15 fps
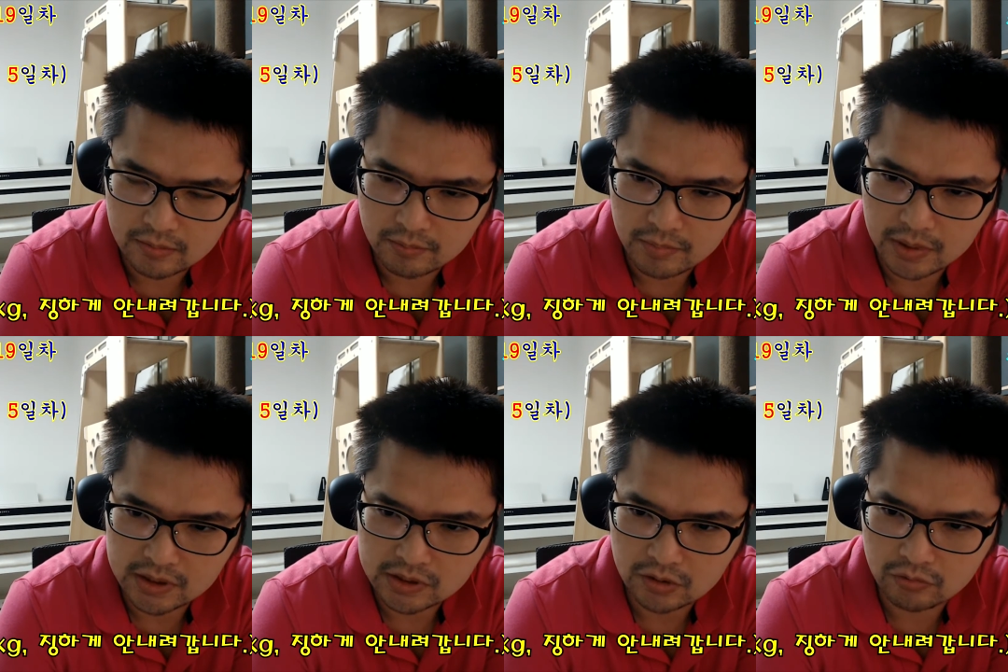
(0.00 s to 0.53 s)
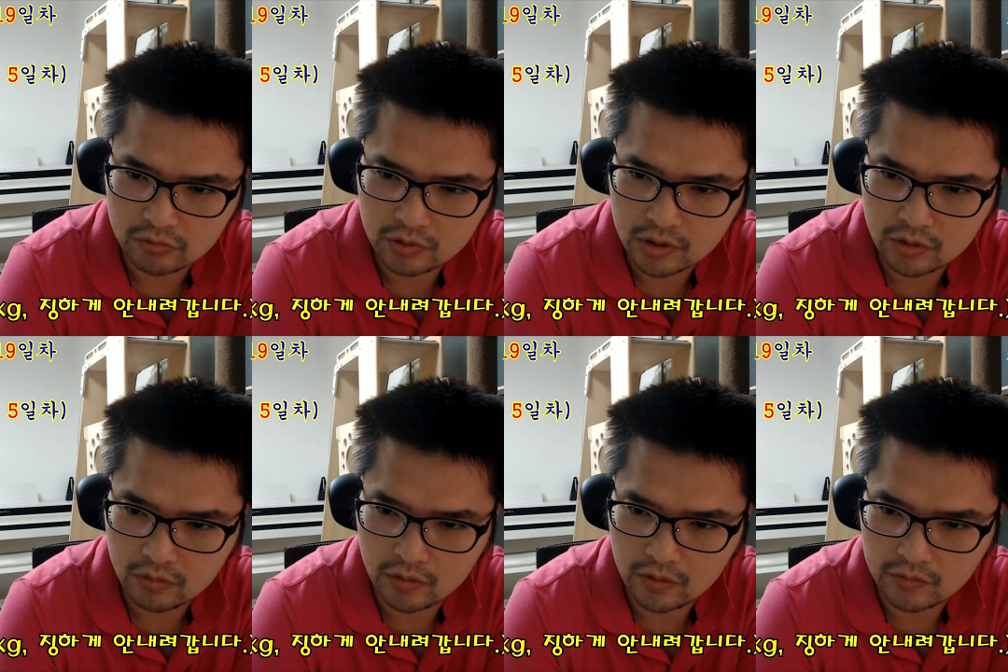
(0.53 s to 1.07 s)

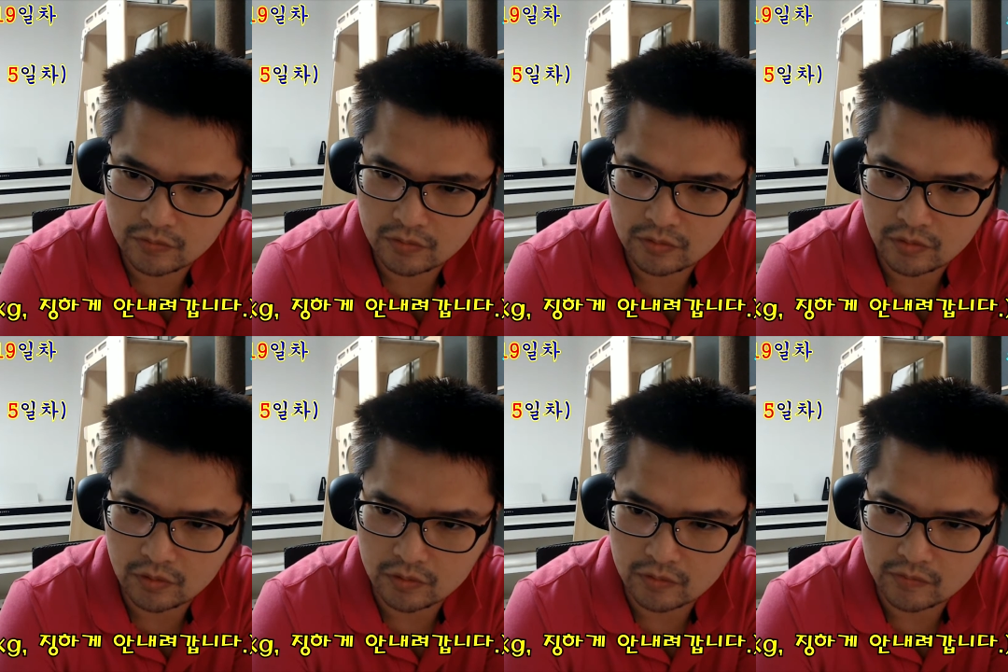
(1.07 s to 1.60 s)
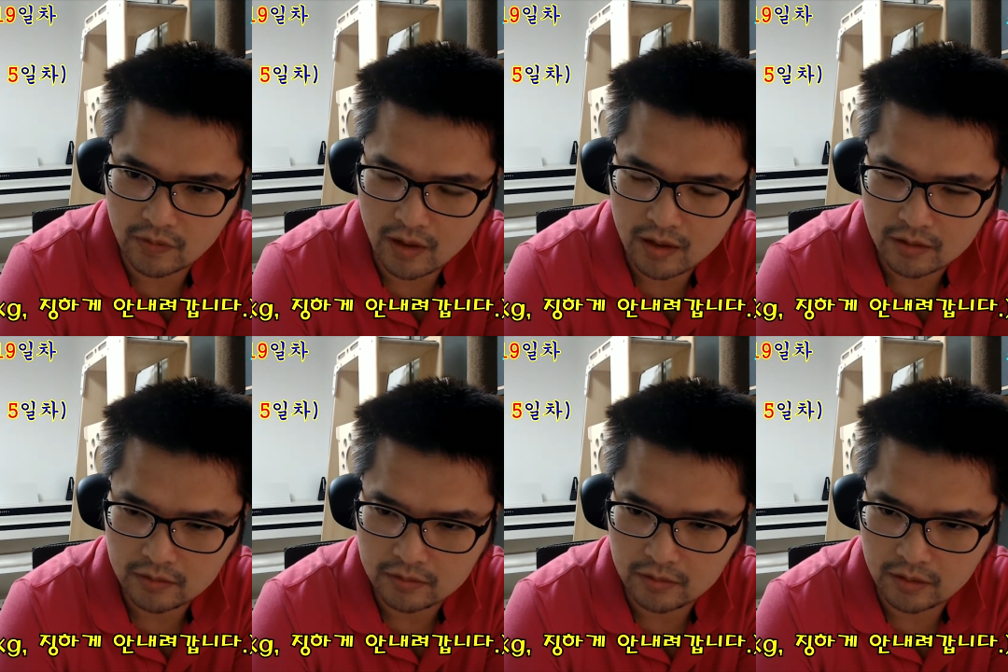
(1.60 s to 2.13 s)
89kg에서 더
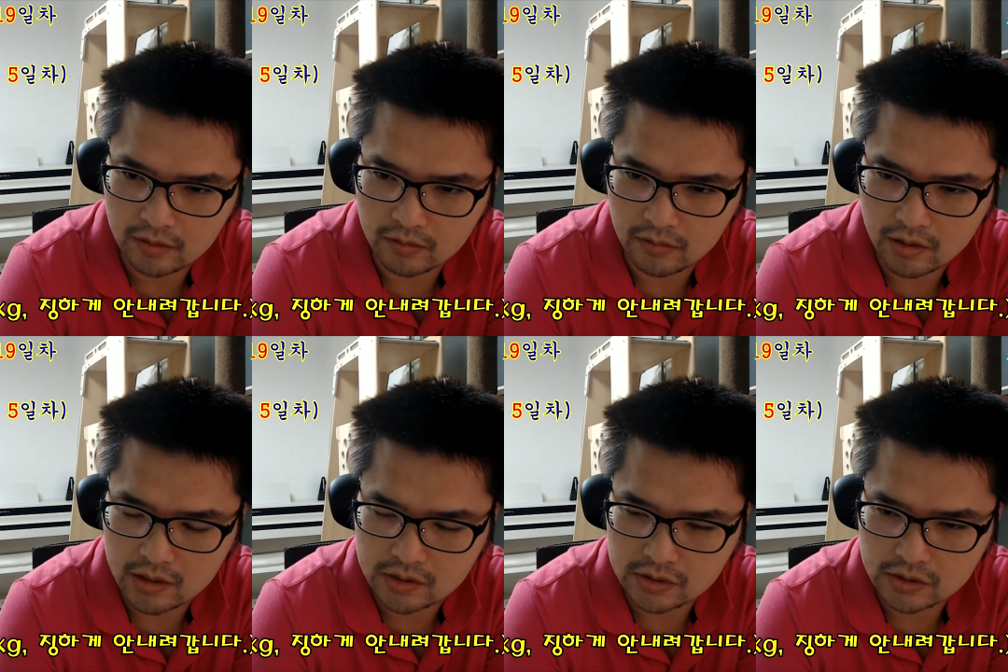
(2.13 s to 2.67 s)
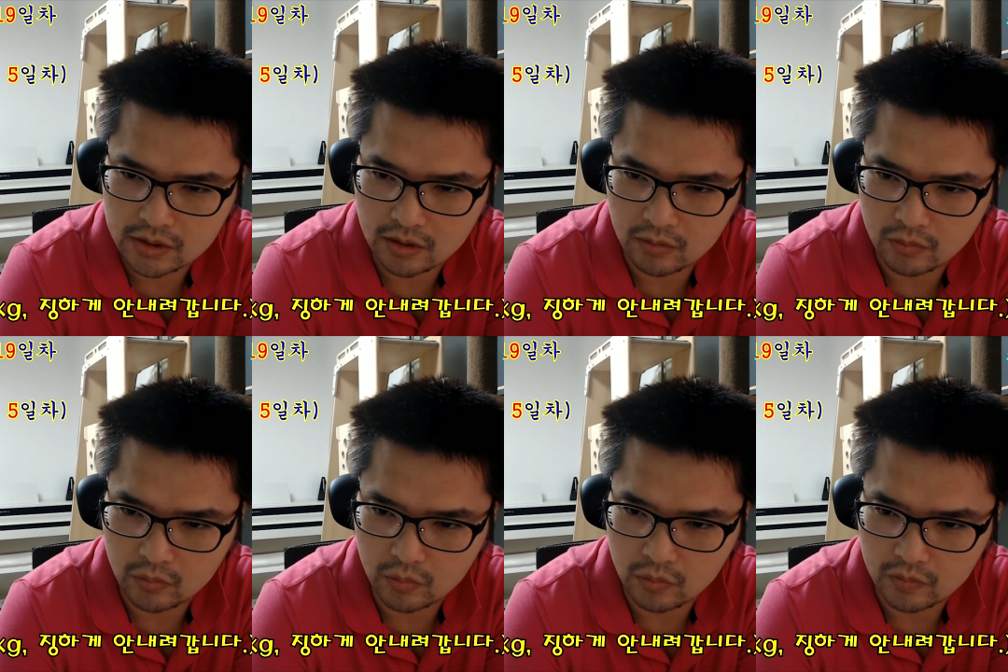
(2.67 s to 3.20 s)
이상 내려가지
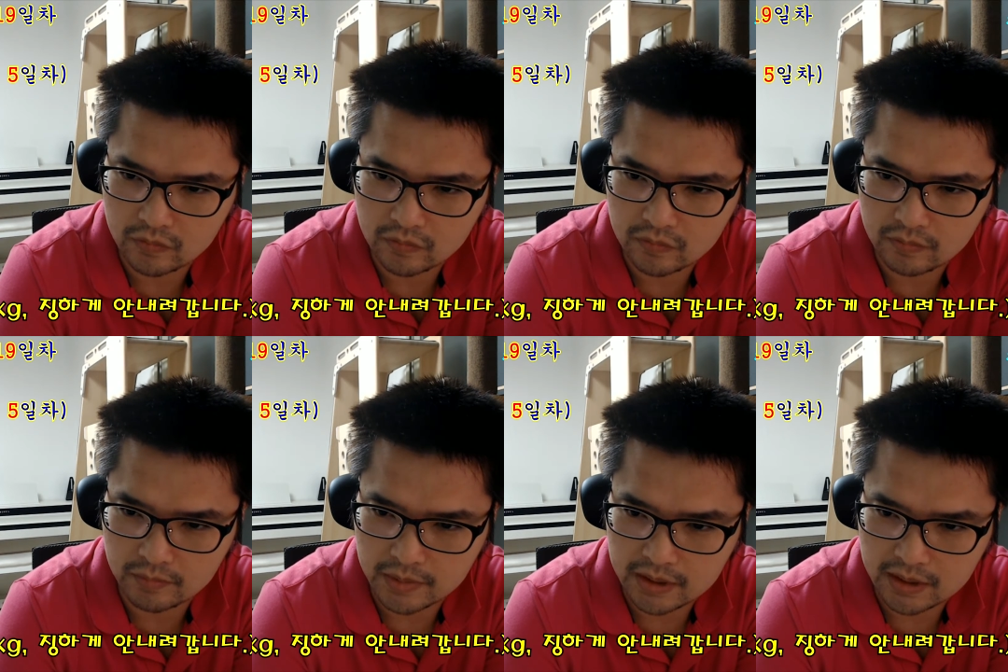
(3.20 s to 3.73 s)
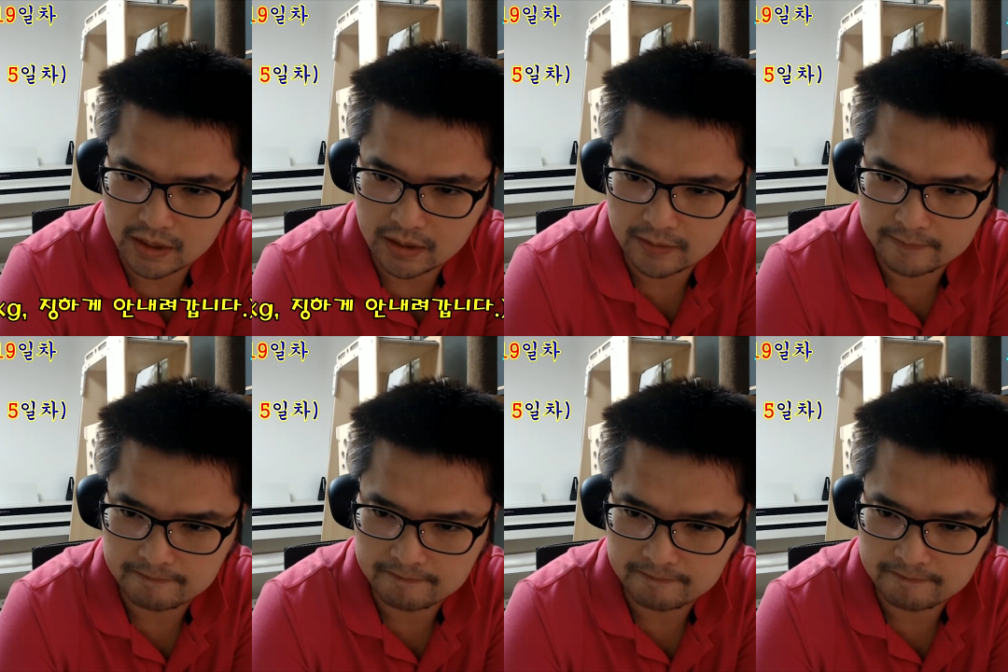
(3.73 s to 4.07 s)
않고 있습니다.